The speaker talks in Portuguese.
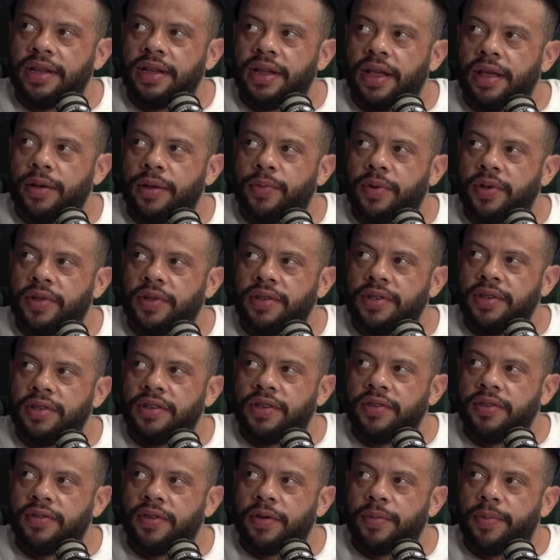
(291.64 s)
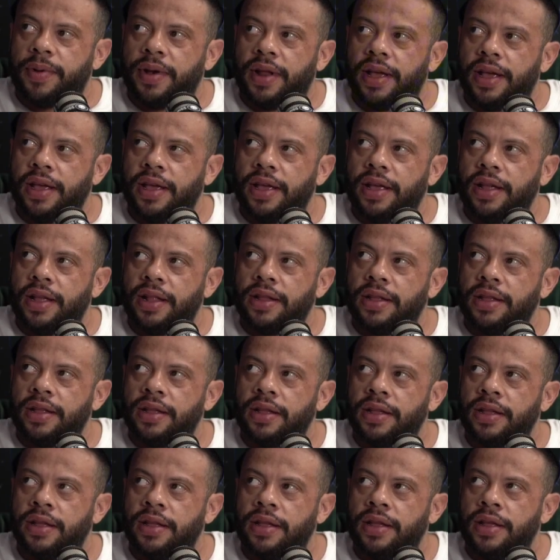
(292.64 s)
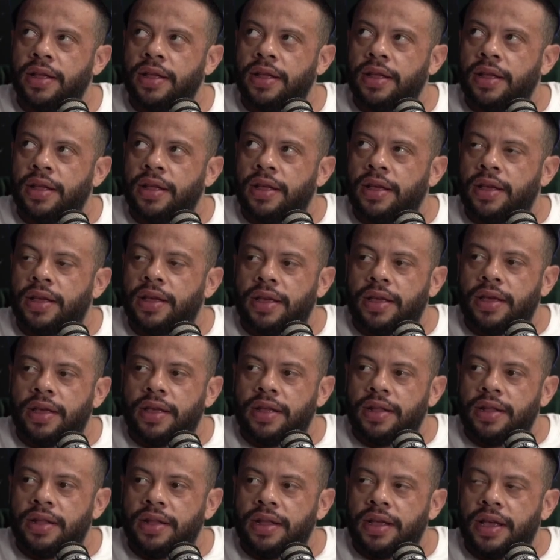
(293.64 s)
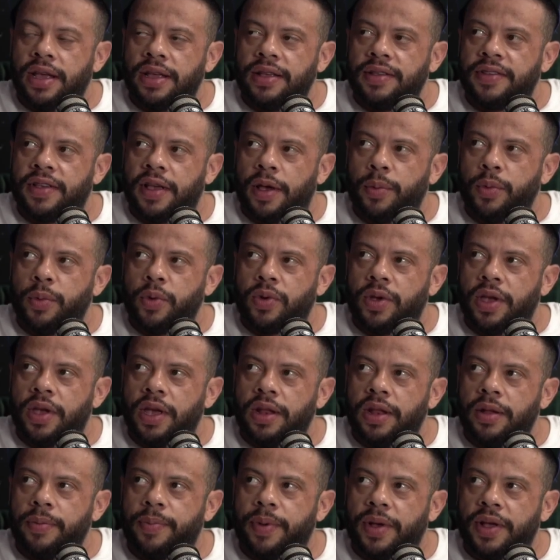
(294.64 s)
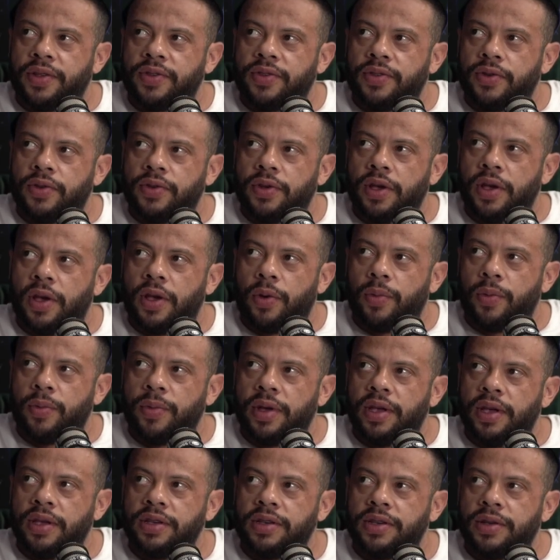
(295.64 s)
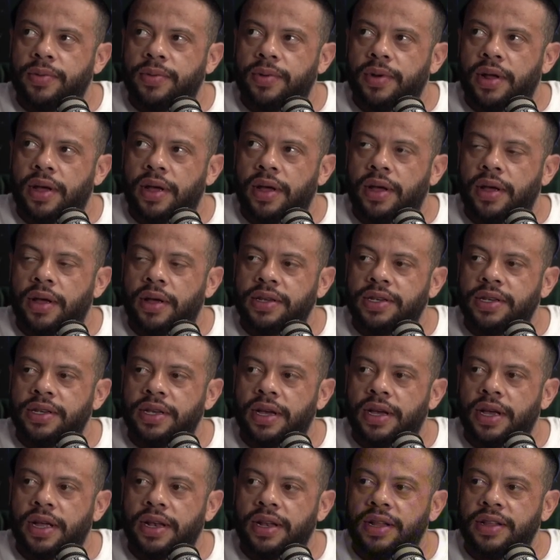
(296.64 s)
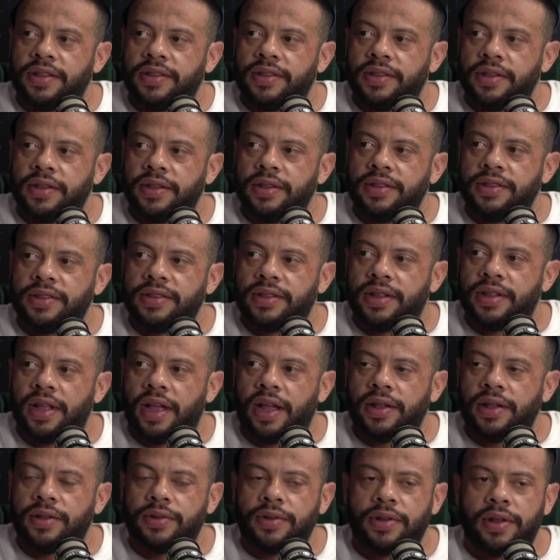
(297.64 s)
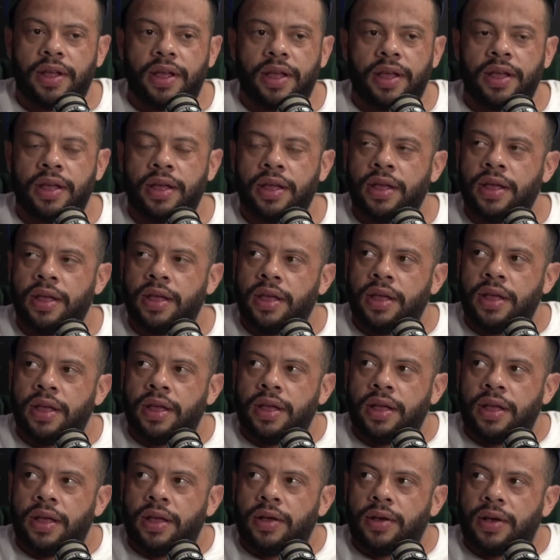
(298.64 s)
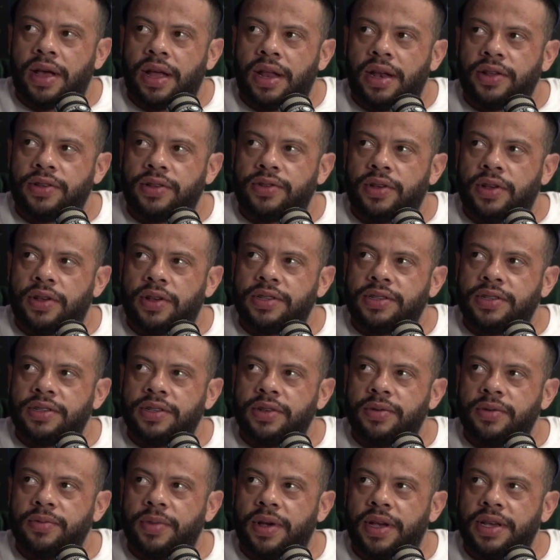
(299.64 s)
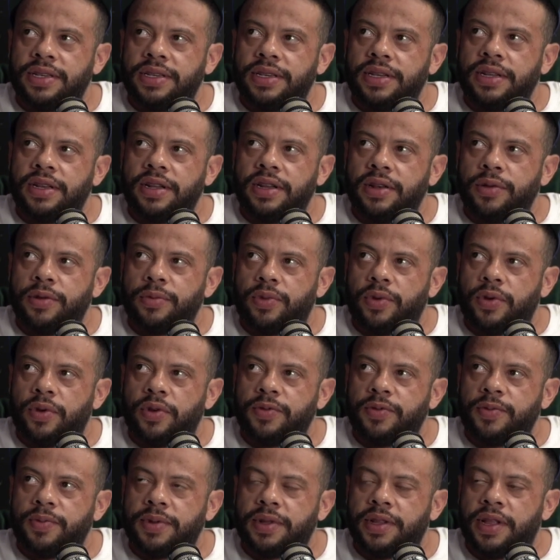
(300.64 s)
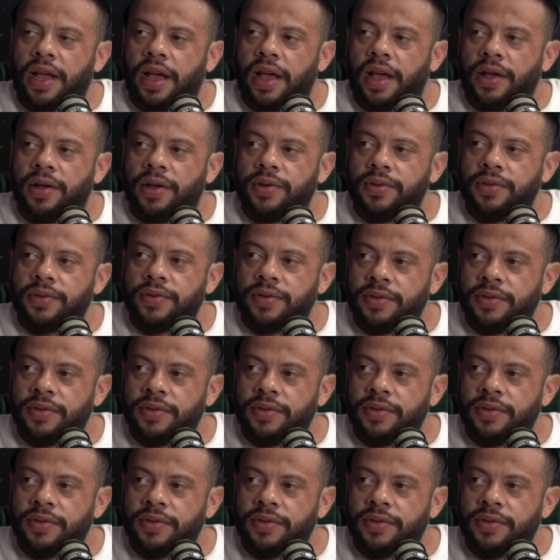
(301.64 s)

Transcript: aí positiva para ele. Que ninguém sabe o que ele passou realmente para chegar nesse estado, né? O cara sozinho, imagina, indo pro hospital,